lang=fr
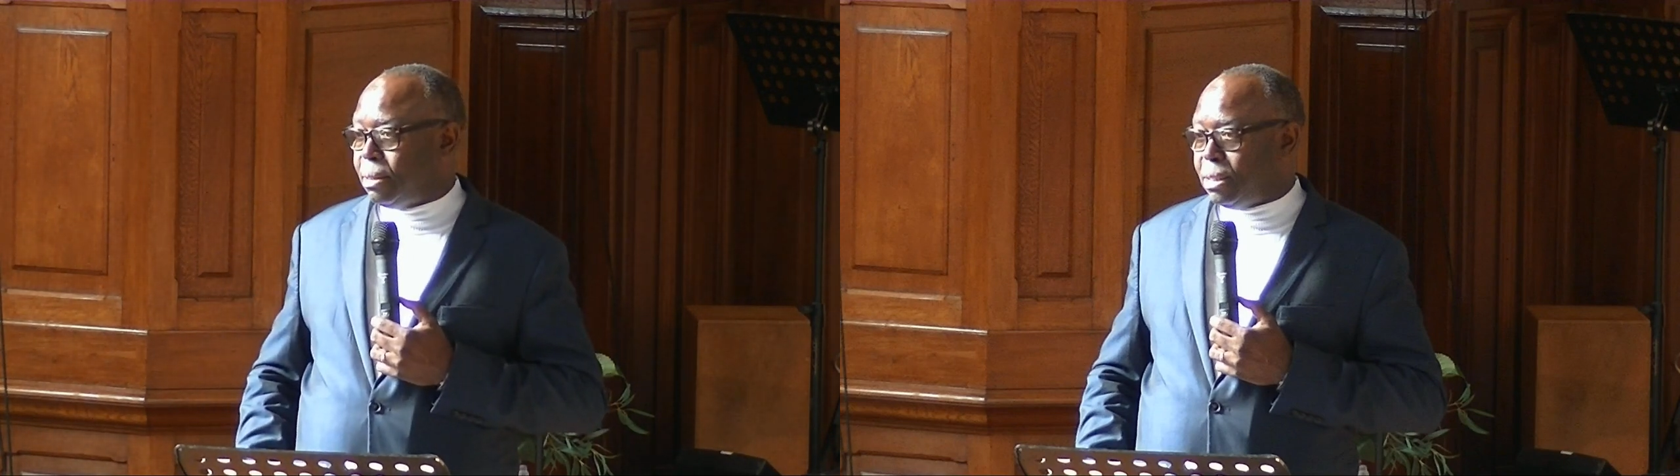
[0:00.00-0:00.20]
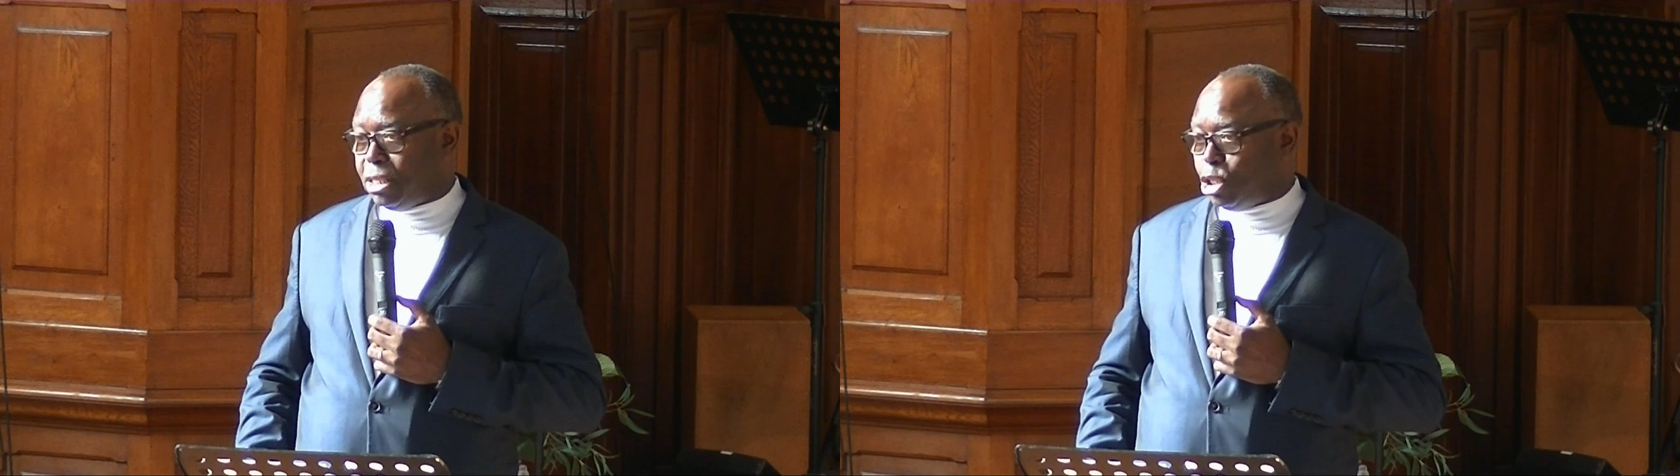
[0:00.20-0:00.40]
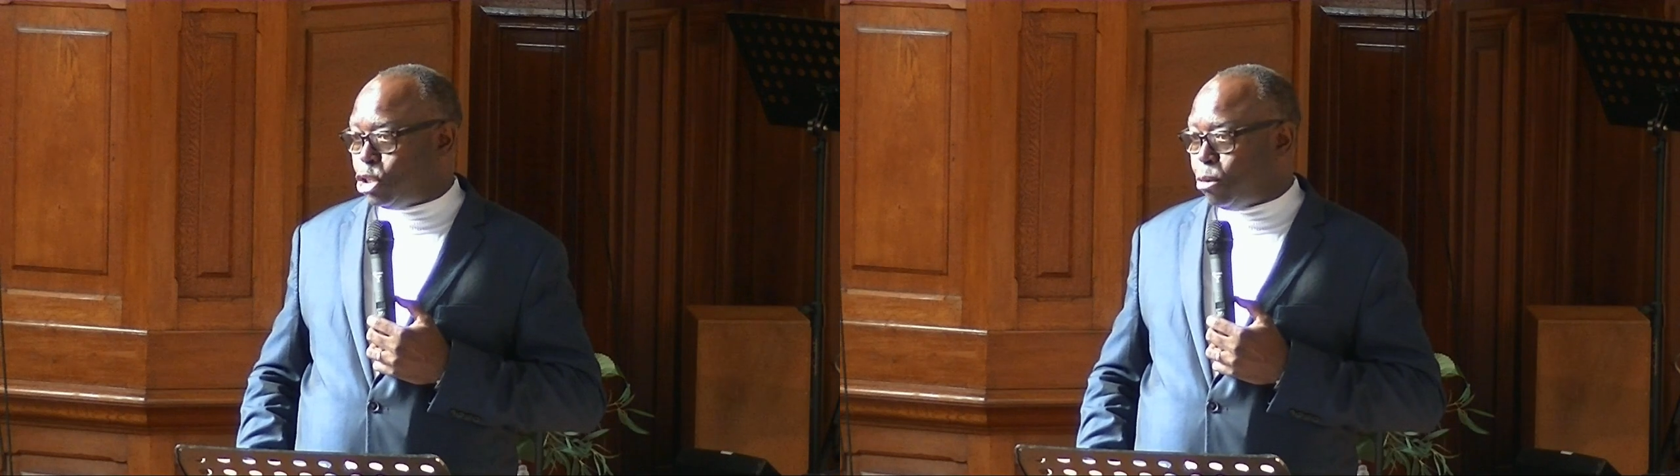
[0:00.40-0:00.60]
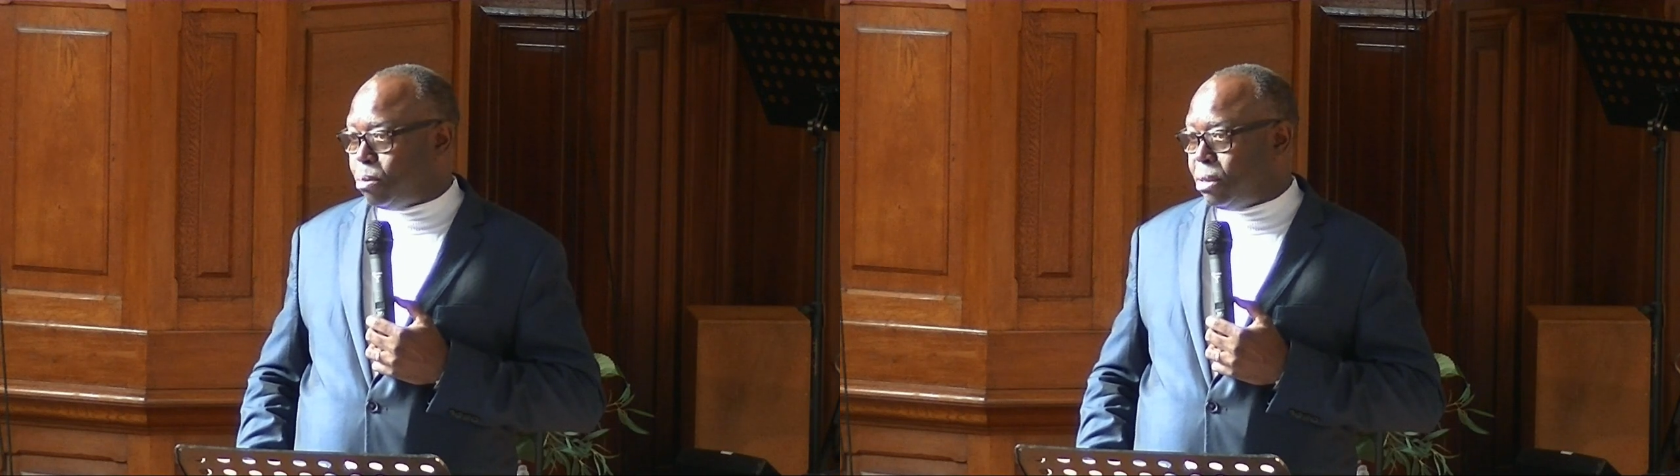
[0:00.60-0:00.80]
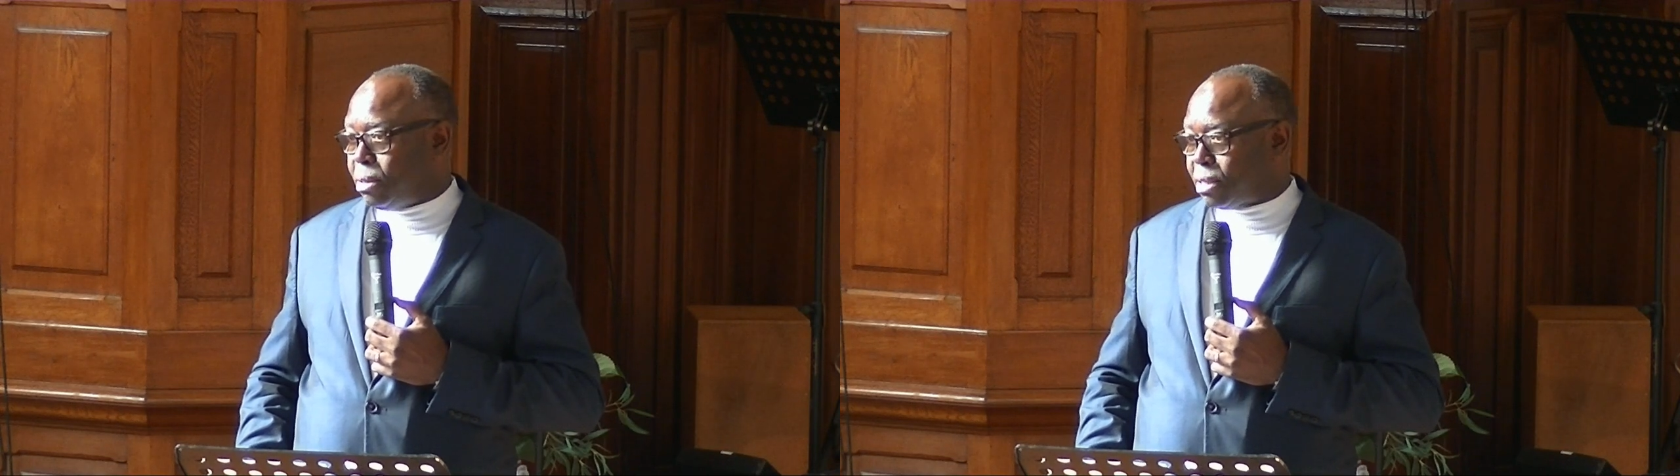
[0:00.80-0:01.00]
Dit Job
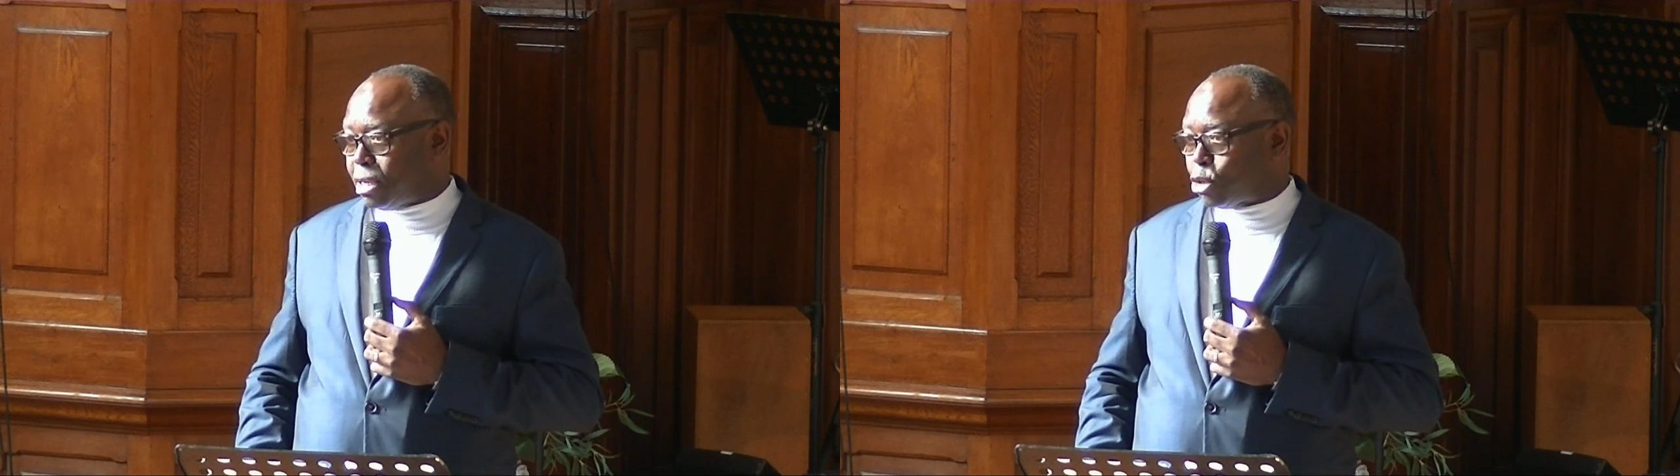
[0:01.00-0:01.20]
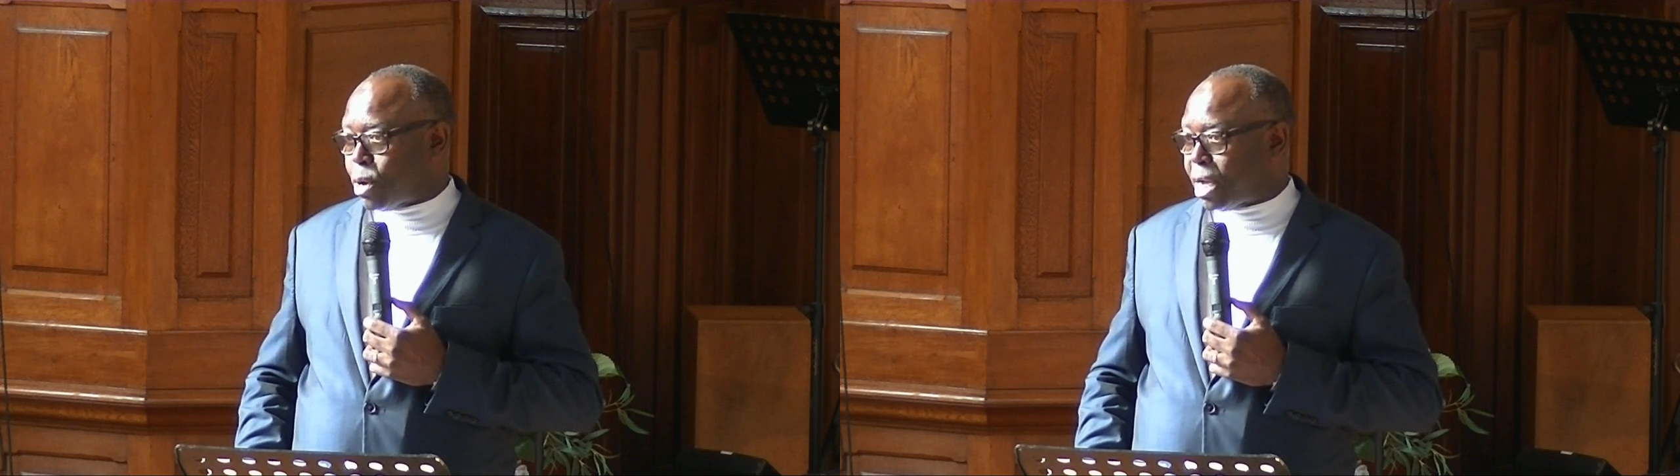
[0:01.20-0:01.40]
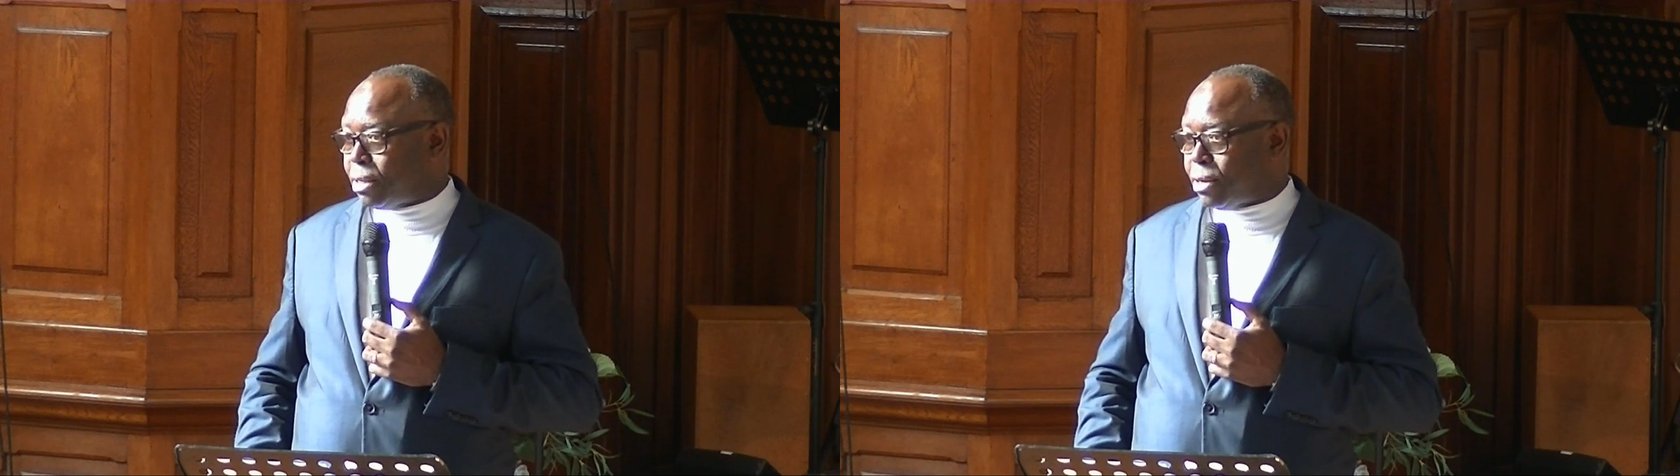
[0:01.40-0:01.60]
33,